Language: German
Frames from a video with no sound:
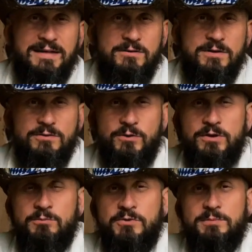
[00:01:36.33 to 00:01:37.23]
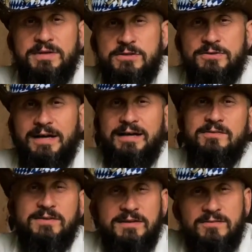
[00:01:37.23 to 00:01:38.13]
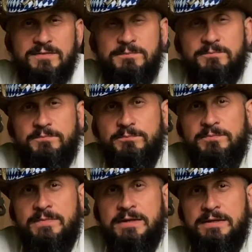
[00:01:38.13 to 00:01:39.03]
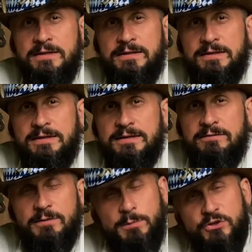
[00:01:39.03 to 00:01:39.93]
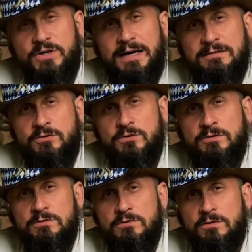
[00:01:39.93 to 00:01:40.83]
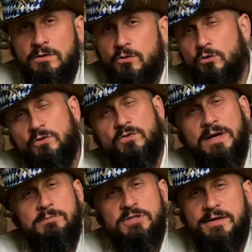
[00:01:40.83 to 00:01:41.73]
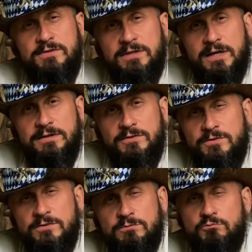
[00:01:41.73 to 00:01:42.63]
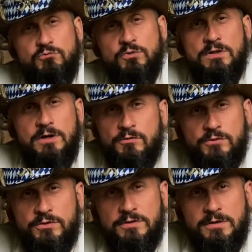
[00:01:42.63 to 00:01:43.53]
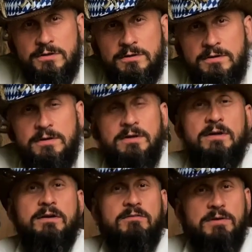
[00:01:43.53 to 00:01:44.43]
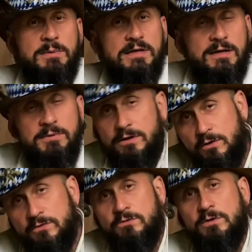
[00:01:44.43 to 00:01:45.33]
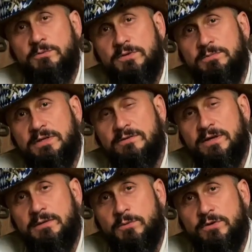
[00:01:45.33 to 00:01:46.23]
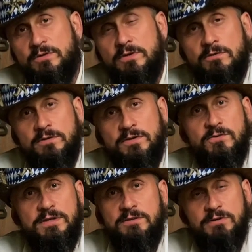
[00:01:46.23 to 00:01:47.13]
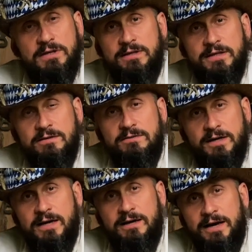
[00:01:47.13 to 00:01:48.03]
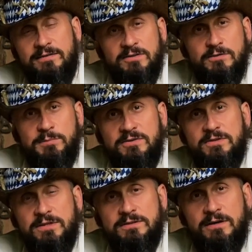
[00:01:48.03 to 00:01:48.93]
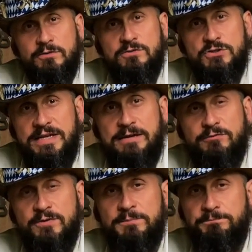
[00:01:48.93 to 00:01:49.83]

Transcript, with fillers: 300 Euro muss man da schon ansetzen. Wenn man die hat und es einem scheißegal ist, dann kauft euch die. Wenn man aber kostenoptimiert sein möchte und jetzt nicht wirklich jeden Tag einsatzmäßig da draußen schläft,